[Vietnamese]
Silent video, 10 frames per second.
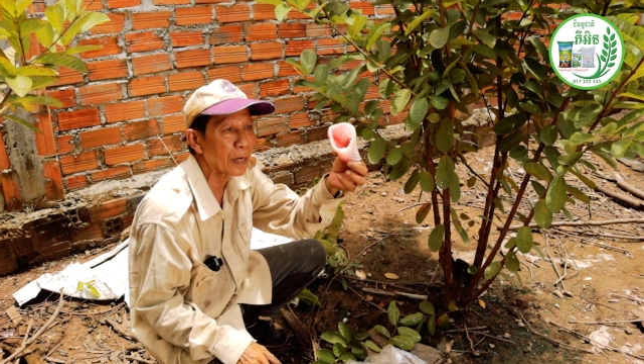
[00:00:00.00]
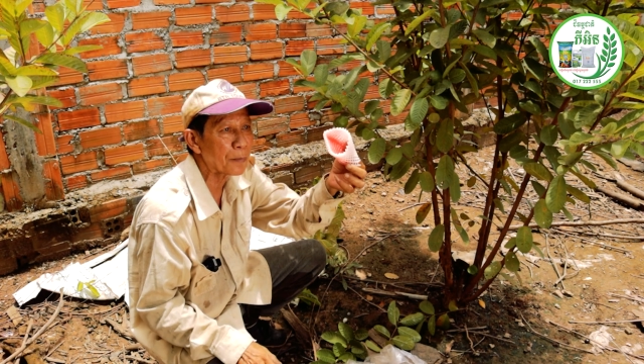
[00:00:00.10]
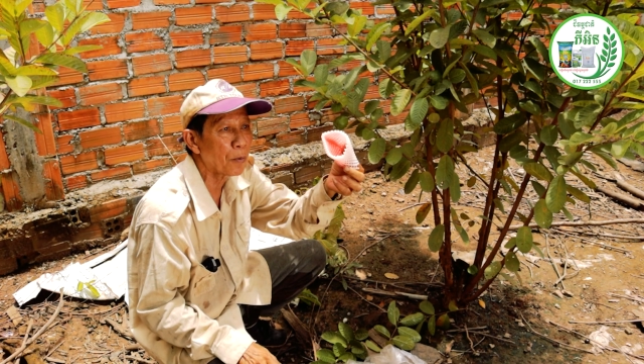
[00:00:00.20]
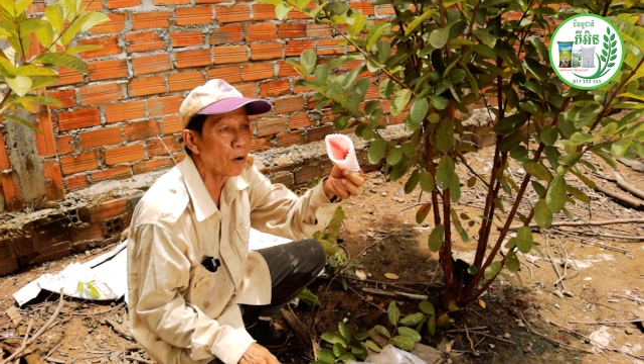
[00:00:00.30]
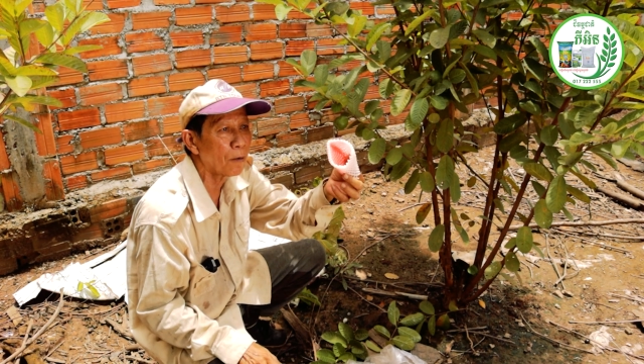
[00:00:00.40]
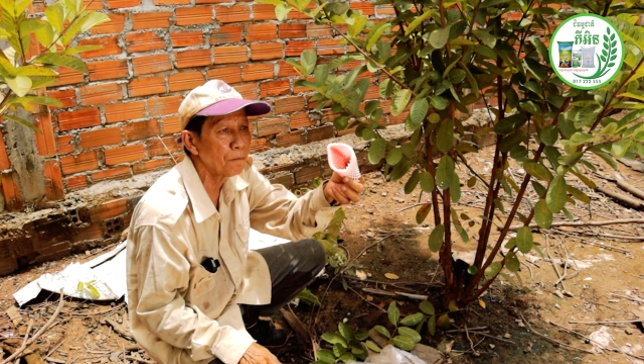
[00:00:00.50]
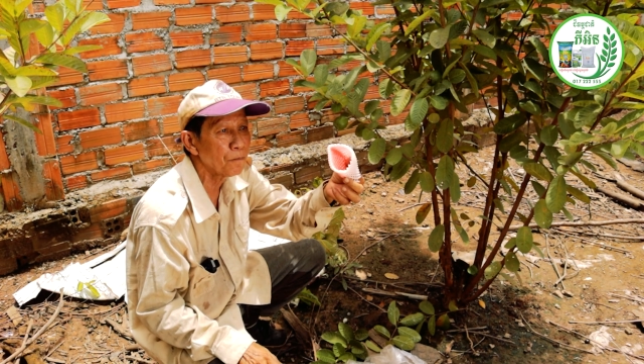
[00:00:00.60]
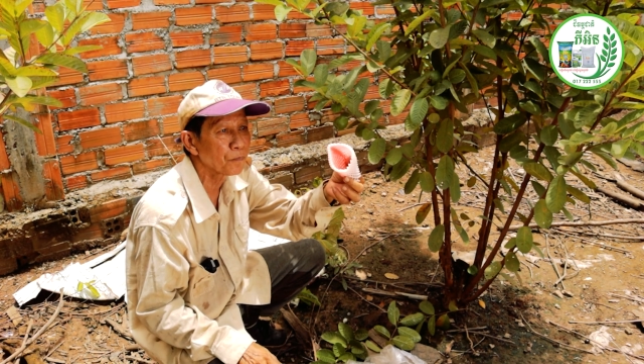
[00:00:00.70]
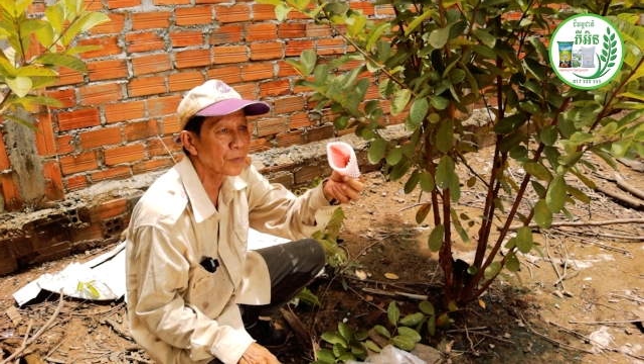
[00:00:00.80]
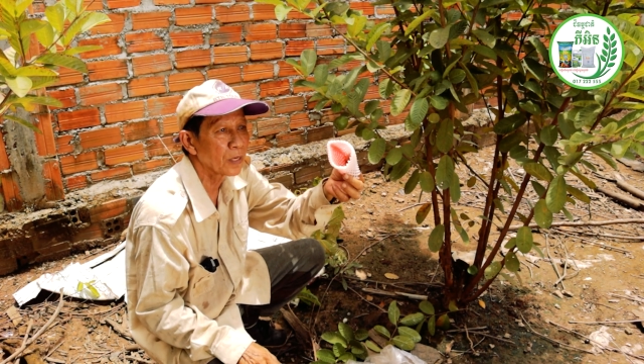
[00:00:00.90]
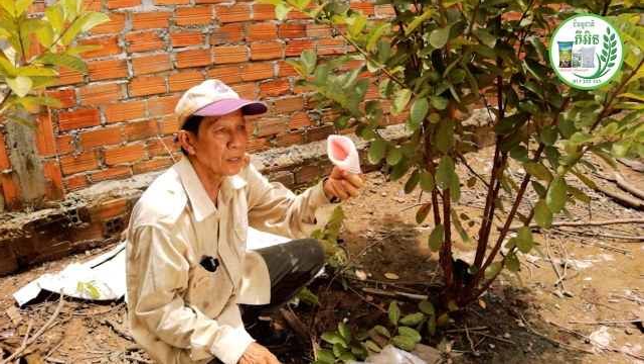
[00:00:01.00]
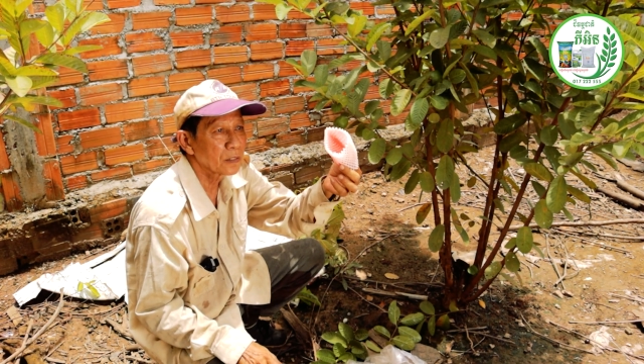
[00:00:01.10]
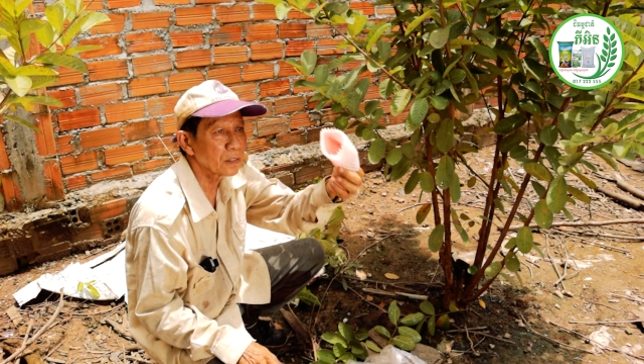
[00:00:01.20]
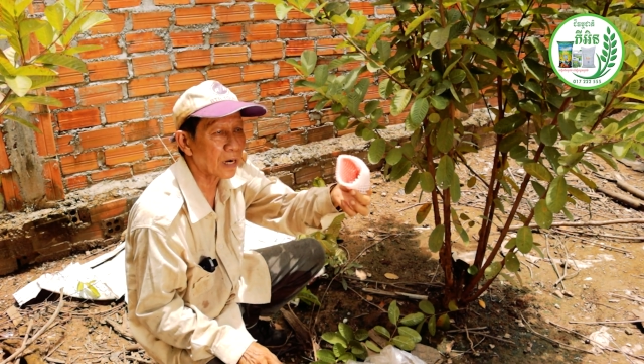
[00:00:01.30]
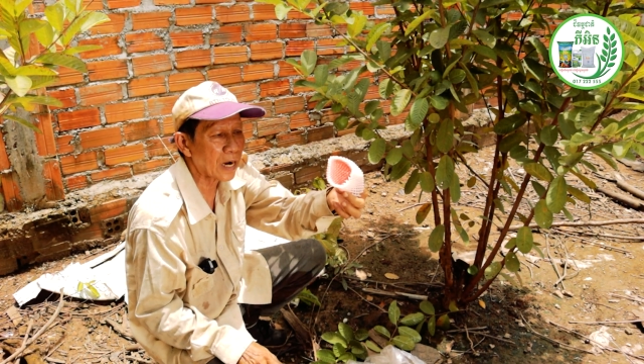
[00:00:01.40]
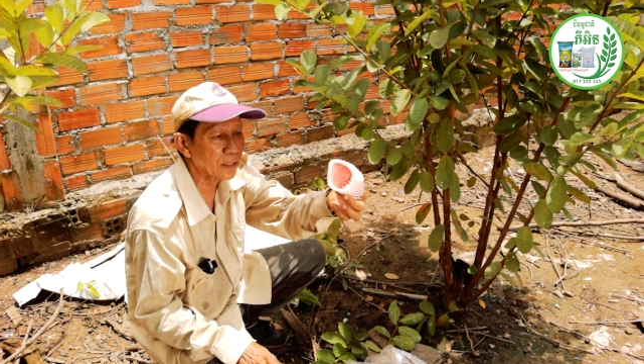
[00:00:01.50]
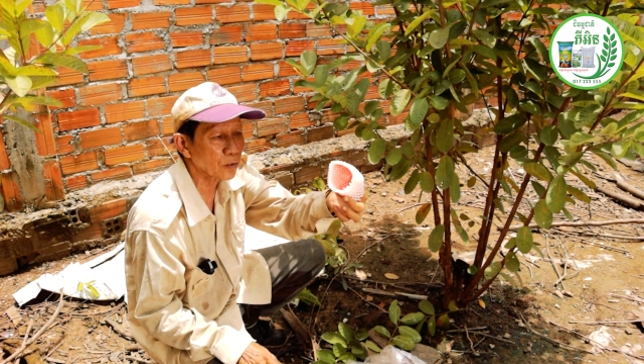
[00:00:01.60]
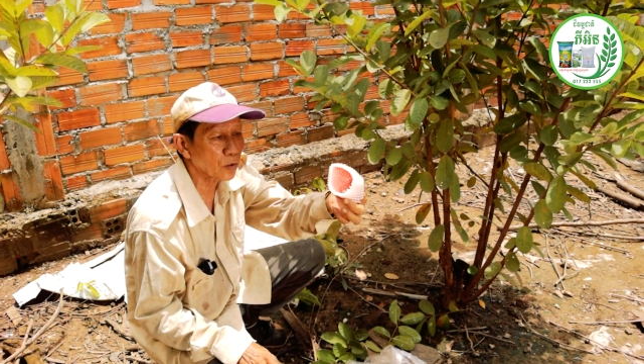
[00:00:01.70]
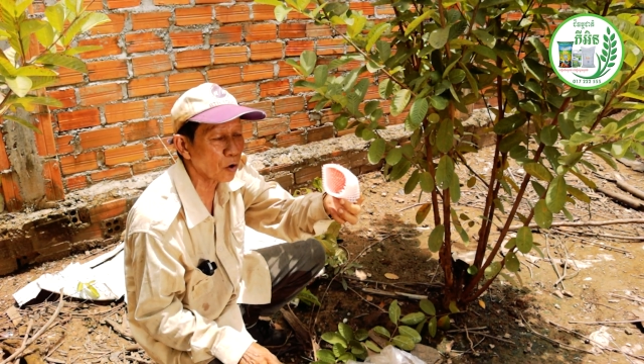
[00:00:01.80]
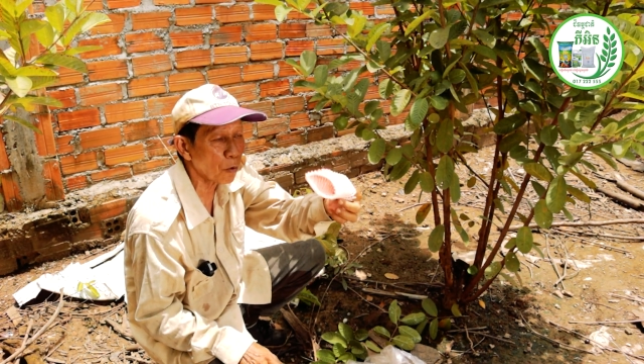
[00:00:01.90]
play pom dương ai
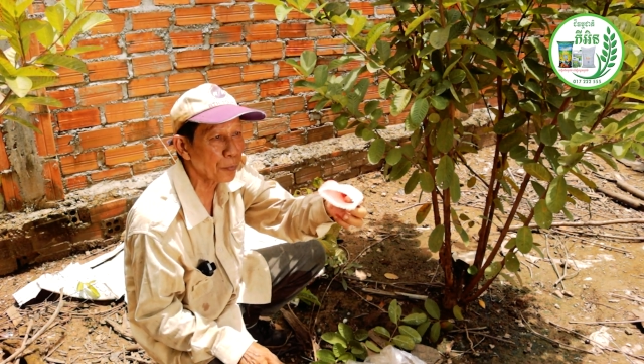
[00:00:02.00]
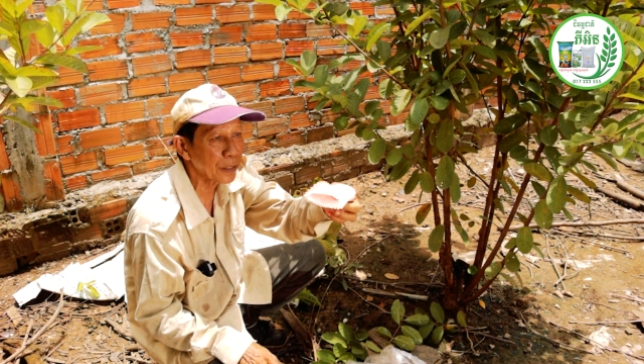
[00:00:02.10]
ro